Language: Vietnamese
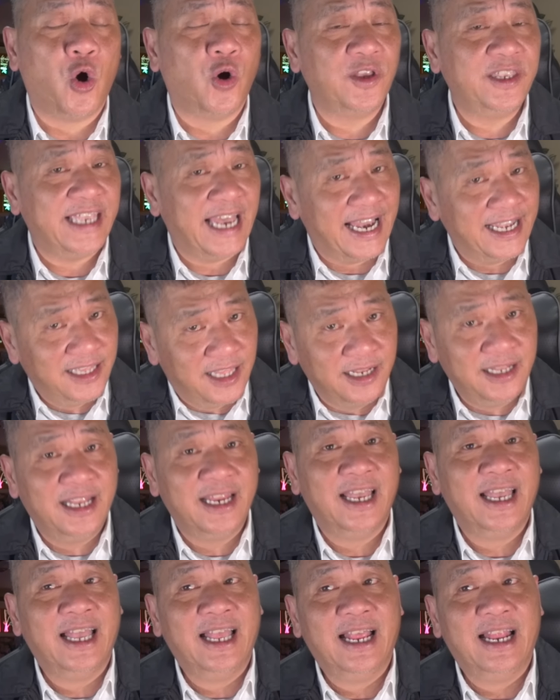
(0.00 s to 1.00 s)
họ giải thích
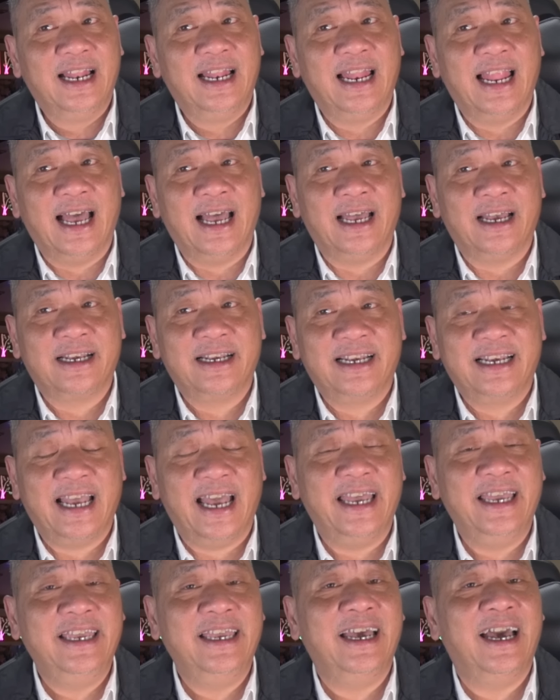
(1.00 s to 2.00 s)
là
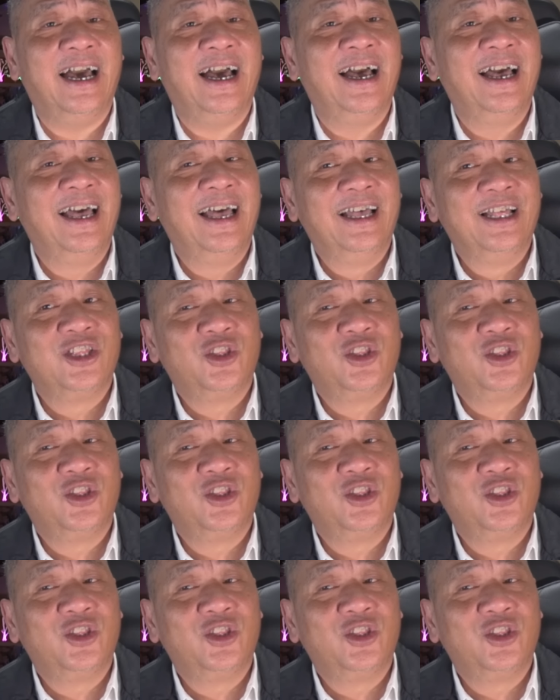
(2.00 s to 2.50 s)
cái à,